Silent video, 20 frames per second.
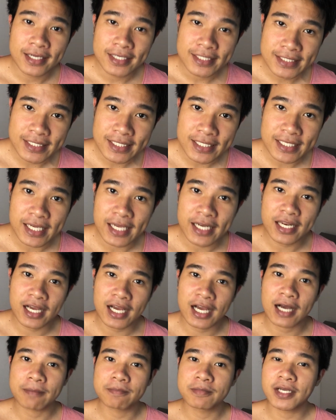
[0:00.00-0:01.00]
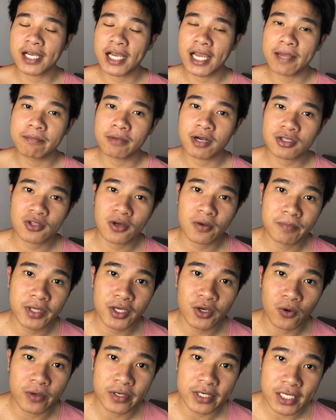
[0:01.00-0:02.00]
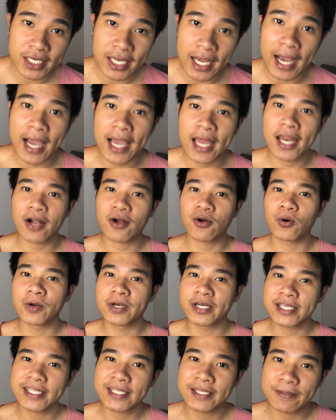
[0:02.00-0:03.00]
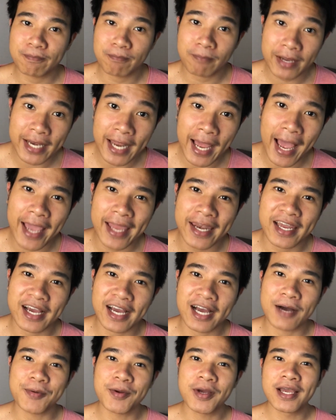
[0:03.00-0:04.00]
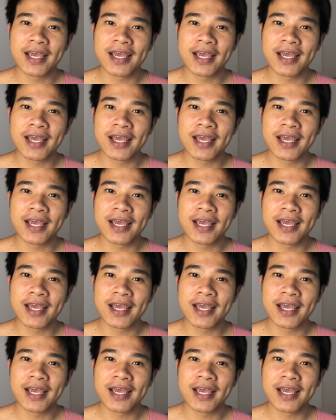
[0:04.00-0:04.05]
ซีเรียสนะครับยังไงมันก็ต้องมีคนที่ได้และคนที่ไม่ได้นะครับ